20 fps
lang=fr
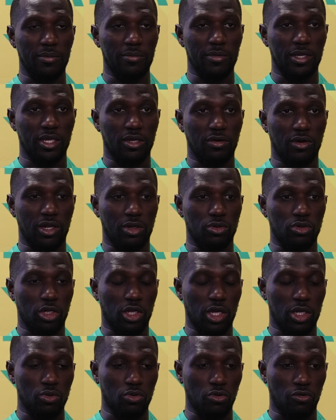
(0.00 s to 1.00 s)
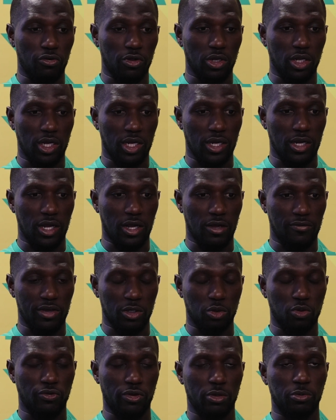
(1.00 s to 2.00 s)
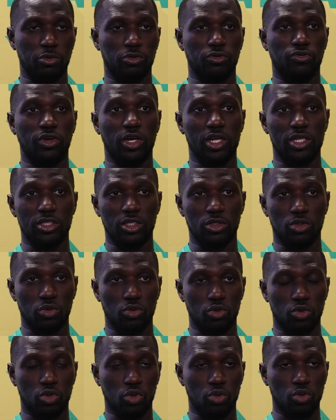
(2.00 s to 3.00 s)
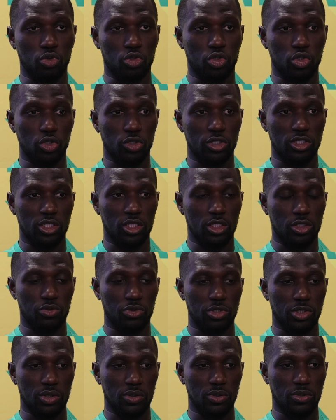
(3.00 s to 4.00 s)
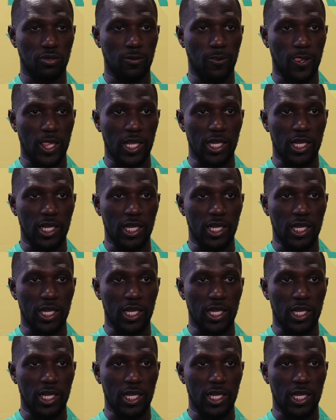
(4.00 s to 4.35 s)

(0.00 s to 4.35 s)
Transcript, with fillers: Mais voilà, en tout cas, nous, faudra, on va tout faire pour se focaliser sur, nos, sur notre jeu, essayer de jouer sur nos,